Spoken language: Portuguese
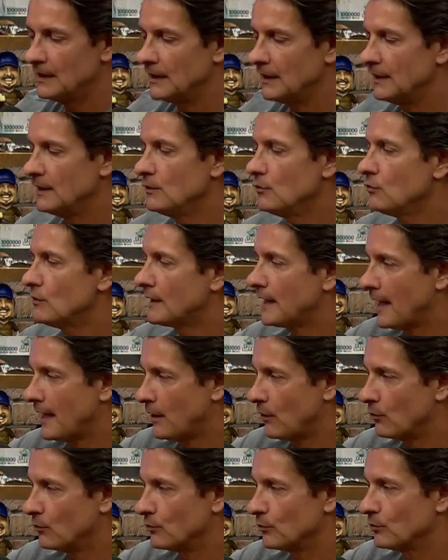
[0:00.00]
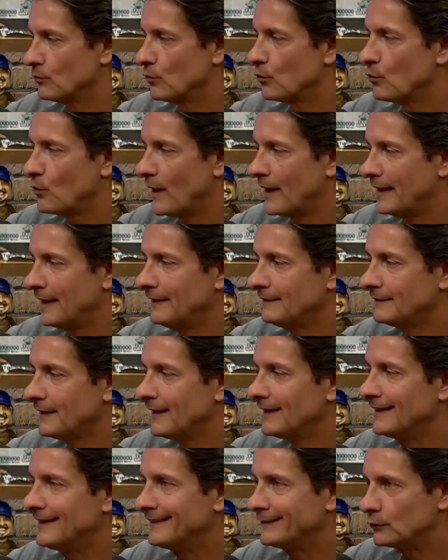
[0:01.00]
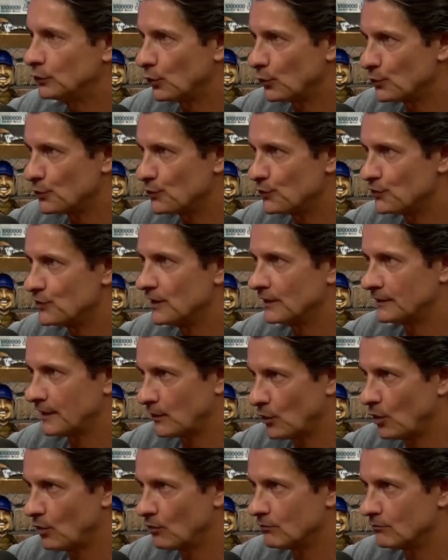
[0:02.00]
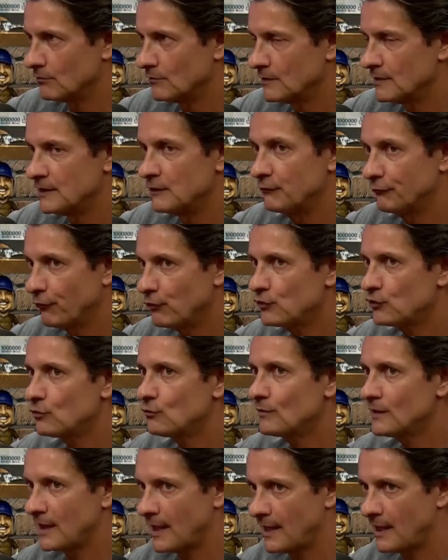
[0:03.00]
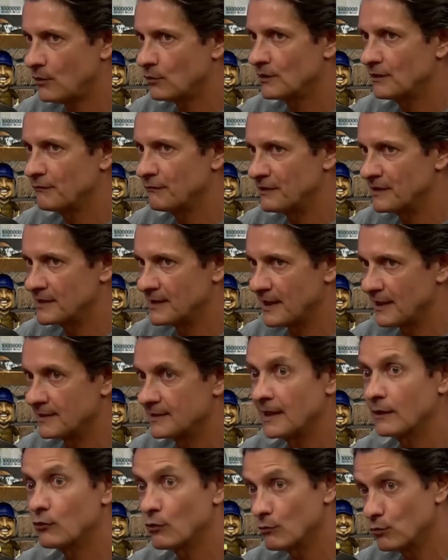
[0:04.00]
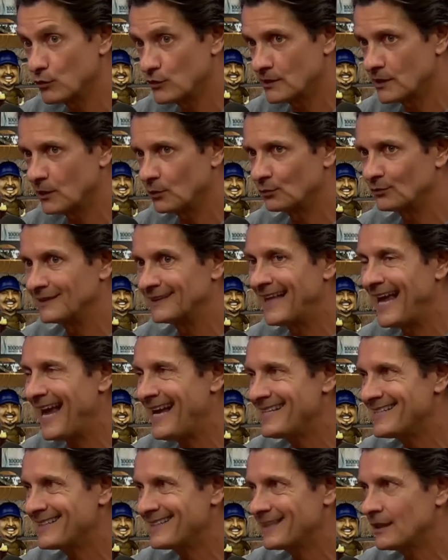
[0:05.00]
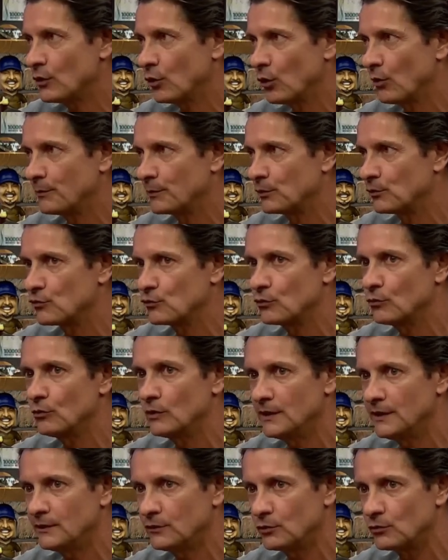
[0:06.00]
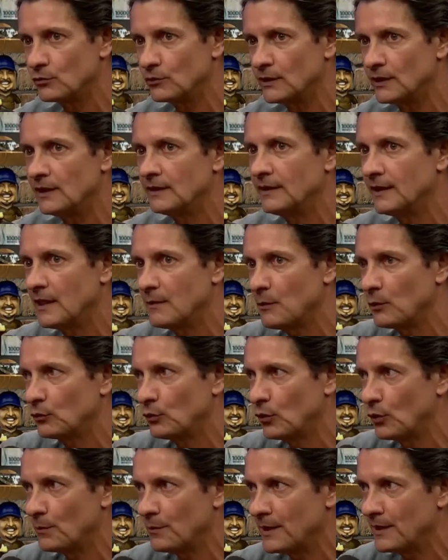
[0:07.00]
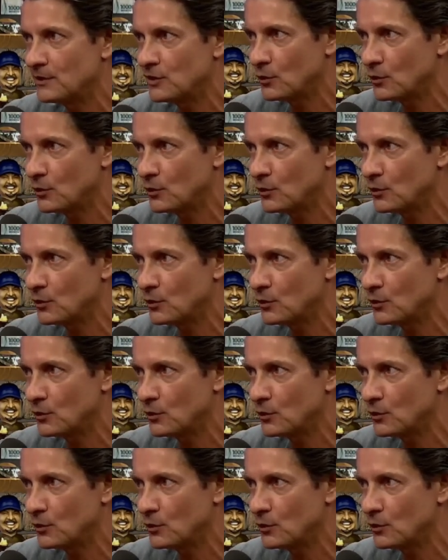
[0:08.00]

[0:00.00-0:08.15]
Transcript: E o carro com 40 litros de etanol, se fosse um carro que fizesse a combustão 10 quilômetros com litro, ele teria uma autonomia de